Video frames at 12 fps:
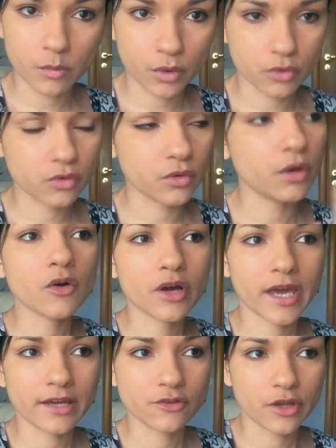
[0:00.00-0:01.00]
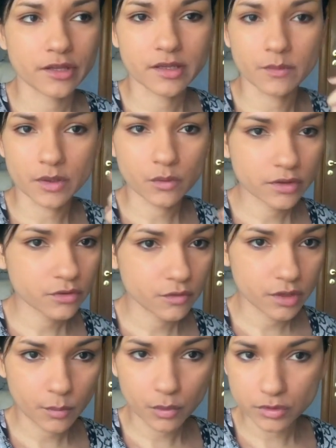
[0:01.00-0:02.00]
Mojo. Ok gente, per quanto
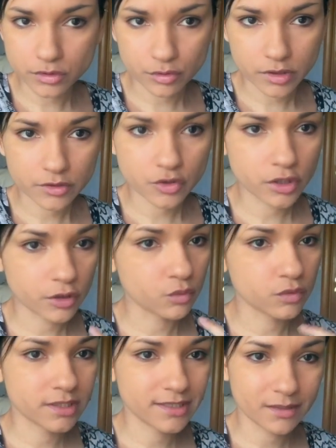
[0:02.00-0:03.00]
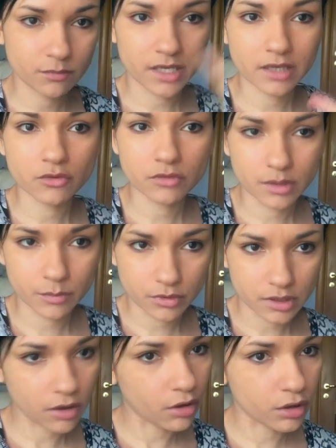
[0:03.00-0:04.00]
vogliamo costruirci un determinato tipo
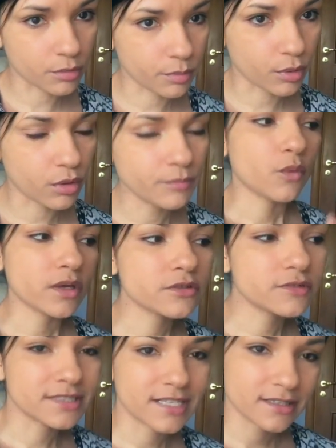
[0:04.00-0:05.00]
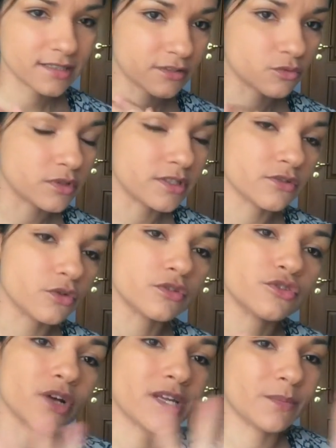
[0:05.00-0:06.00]
di corpo, quando si tratta sul
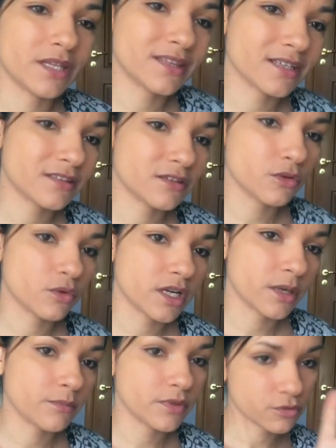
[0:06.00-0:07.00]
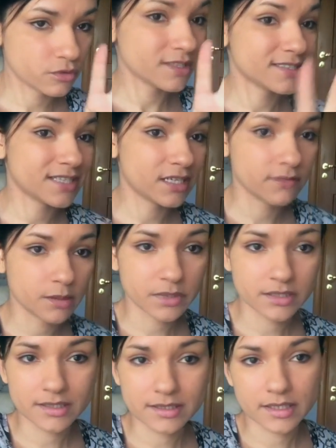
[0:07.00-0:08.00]
discorso alimentazione bisogna stare
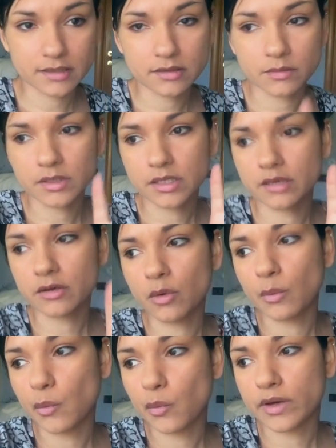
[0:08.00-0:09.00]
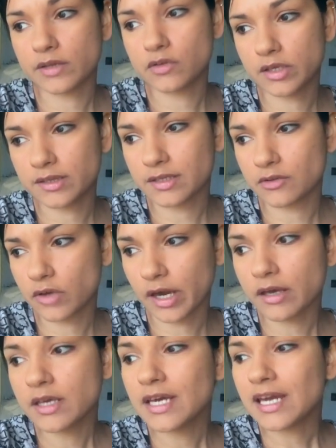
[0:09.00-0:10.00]
veramente attenti perché comunque gente
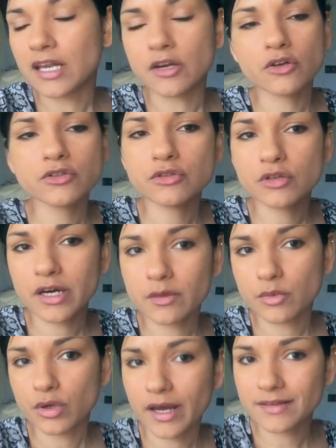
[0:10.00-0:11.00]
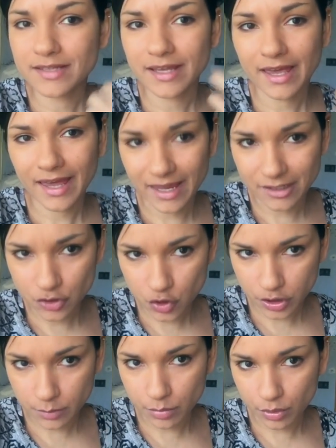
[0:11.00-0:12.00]
c'è, cioè, il nostro carburante è il
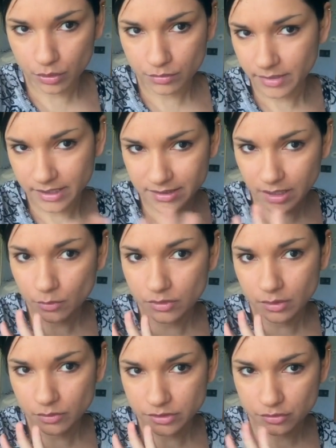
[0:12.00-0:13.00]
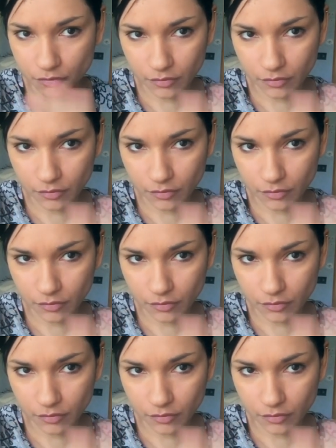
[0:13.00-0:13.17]
cibo, partiamo da questo